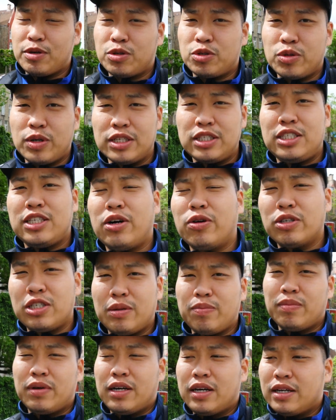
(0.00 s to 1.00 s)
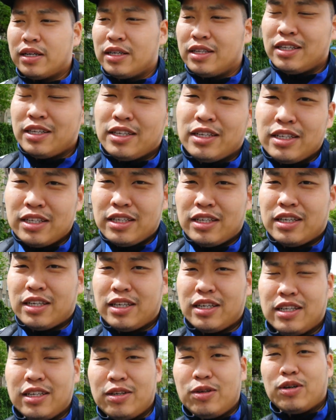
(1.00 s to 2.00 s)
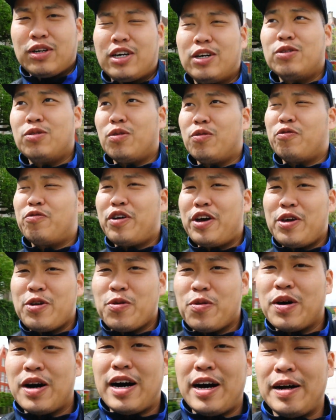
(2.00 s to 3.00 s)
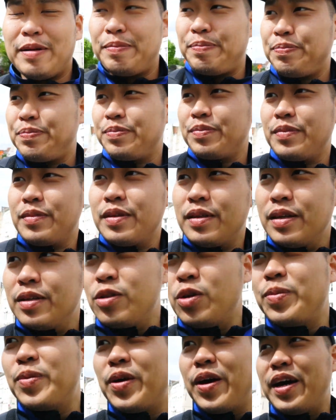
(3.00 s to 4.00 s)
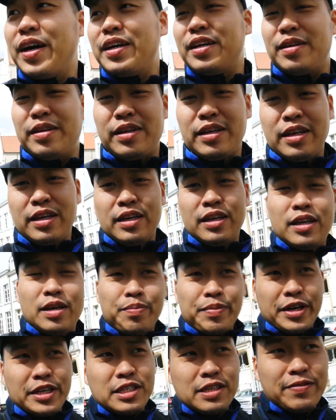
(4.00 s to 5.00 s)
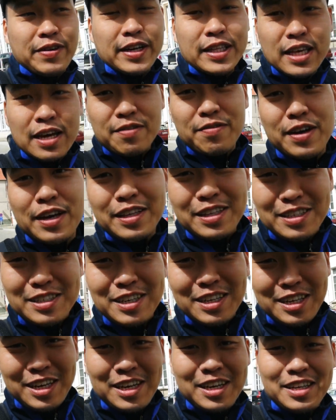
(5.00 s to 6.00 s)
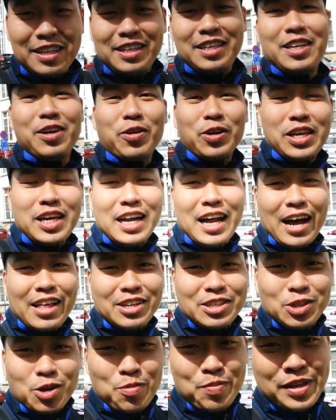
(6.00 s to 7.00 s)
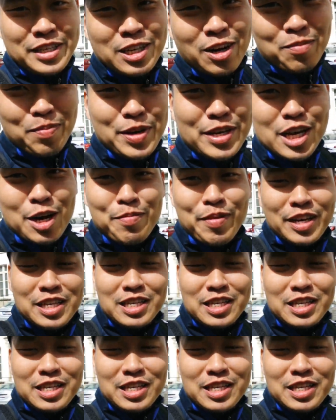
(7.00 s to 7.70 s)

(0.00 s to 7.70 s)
如说交什么，呃，各种费用啊，对不对？煤气费、电费，你这一一来的时候没交，没交煤